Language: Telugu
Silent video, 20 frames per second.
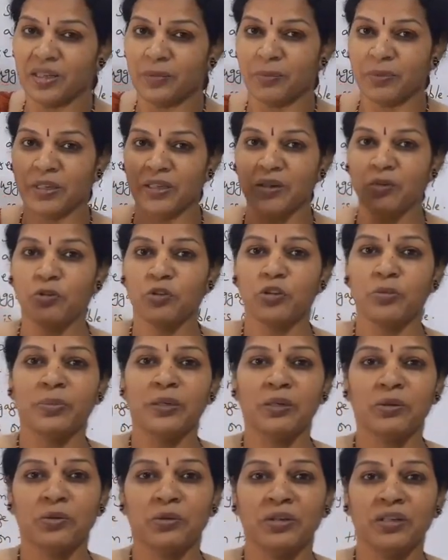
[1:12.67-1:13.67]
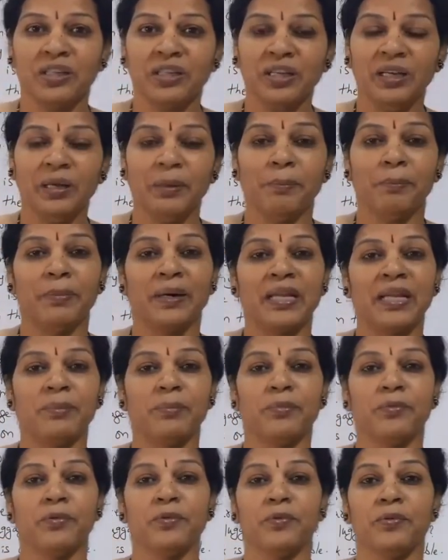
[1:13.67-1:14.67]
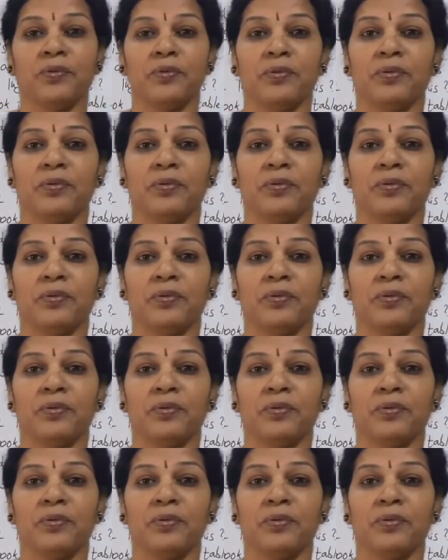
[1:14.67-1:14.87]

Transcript: ఎప్పుడైనా గుర్తుపెట్టుకోండి మనము